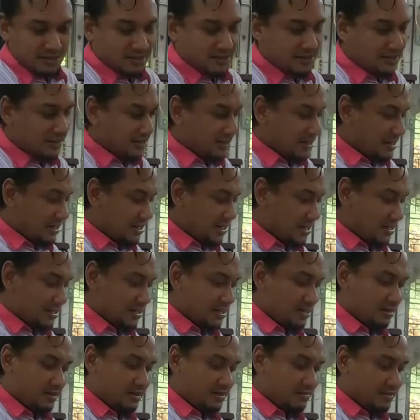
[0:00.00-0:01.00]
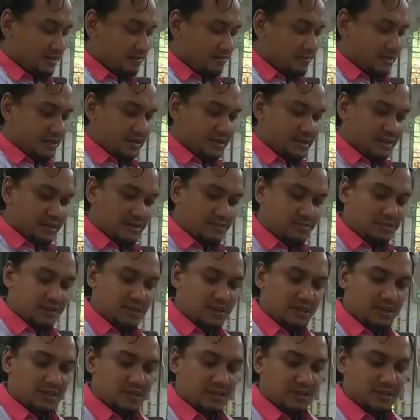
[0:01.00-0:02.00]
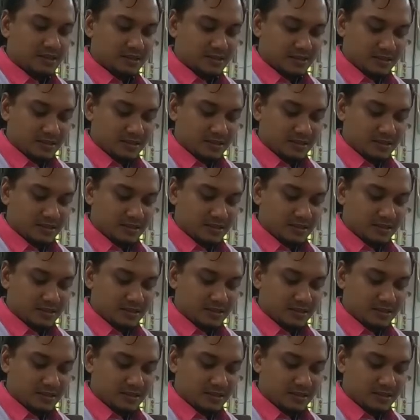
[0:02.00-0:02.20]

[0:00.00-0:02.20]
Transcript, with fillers: ya enggak lah ya namanya kulitnya ya begini